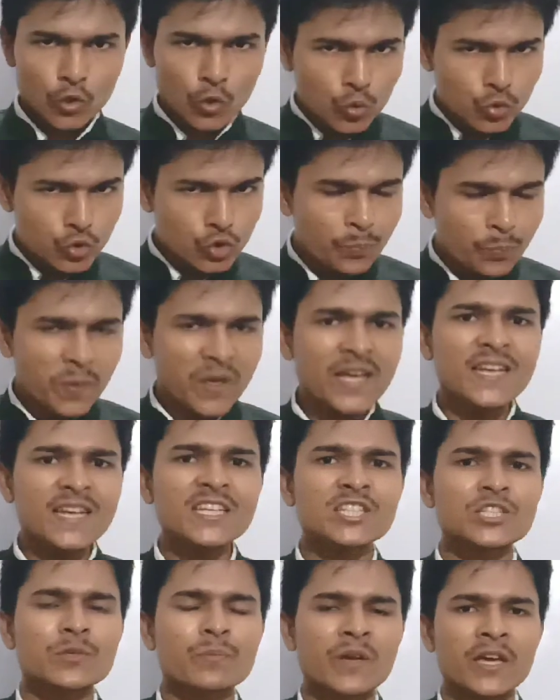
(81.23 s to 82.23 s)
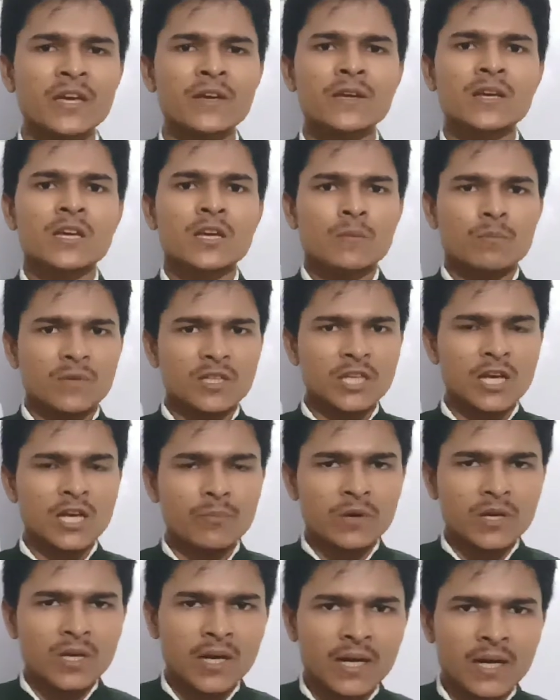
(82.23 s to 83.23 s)
उस प्लेलिस्ट में मतलब
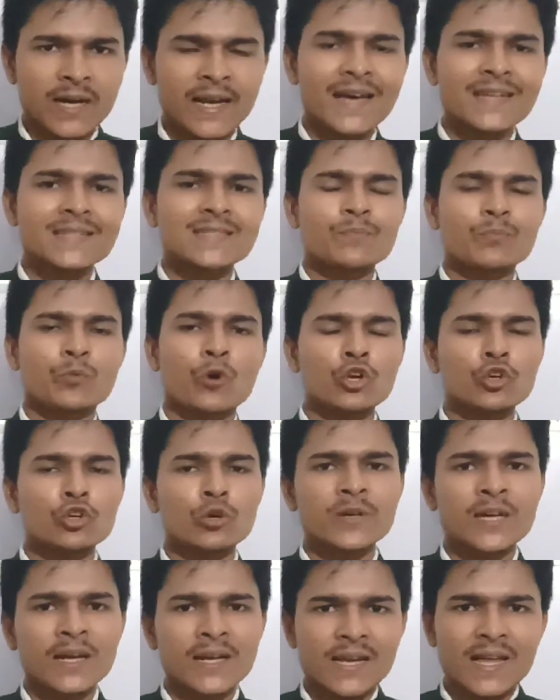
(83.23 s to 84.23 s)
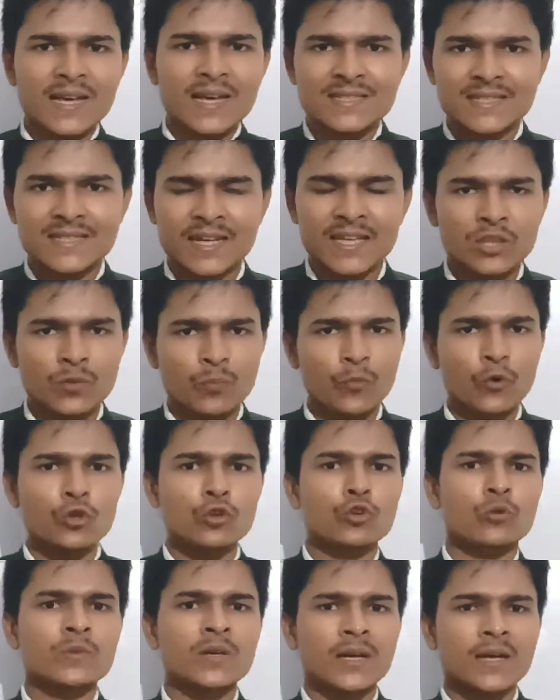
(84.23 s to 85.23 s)
क्लास पोलिनोमियल क्लास टेंथ
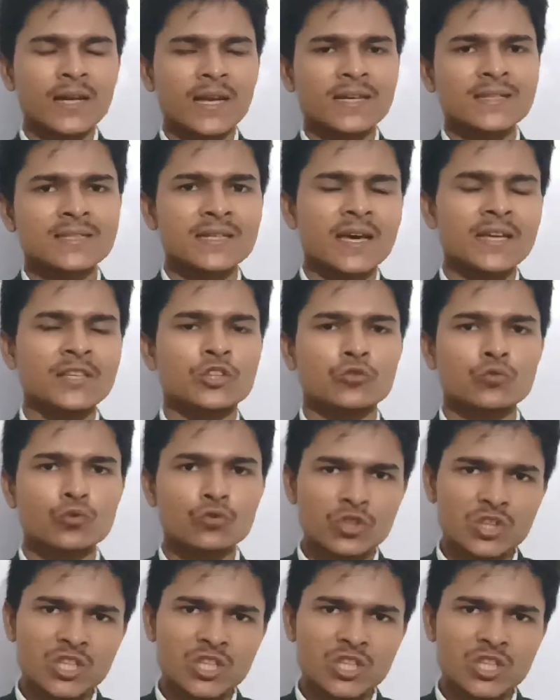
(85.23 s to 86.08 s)
पॉलिनोमियल क्लास नाइन्थ तो